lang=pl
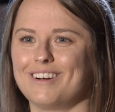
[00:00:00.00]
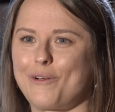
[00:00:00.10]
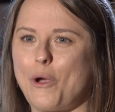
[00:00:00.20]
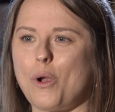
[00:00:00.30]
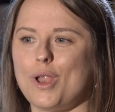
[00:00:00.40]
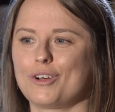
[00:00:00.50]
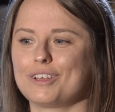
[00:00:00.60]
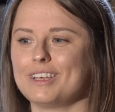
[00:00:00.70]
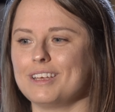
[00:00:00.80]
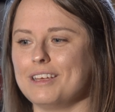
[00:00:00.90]
o
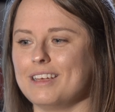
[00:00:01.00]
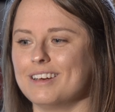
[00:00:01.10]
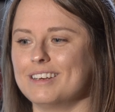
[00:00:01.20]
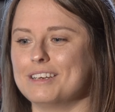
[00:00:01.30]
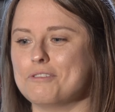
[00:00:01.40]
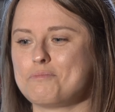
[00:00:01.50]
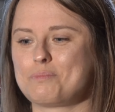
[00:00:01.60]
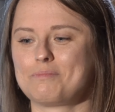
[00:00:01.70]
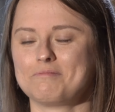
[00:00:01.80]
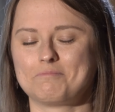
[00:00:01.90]
geologii e,
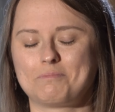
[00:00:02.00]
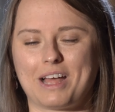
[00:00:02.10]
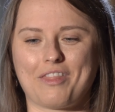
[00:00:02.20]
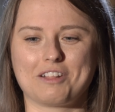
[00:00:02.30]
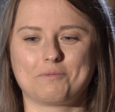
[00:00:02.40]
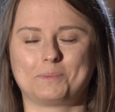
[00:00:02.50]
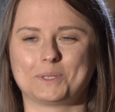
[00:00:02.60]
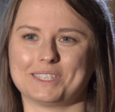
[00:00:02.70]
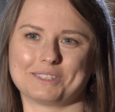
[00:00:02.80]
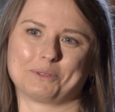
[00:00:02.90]
planet
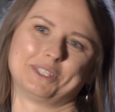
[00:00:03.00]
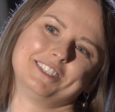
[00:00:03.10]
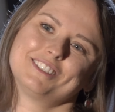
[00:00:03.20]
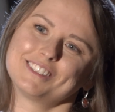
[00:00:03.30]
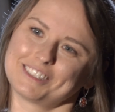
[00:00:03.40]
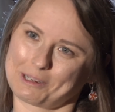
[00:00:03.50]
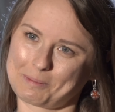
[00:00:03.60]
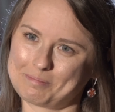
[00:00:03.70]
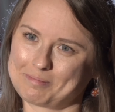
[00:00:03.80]
pozasłonecznych.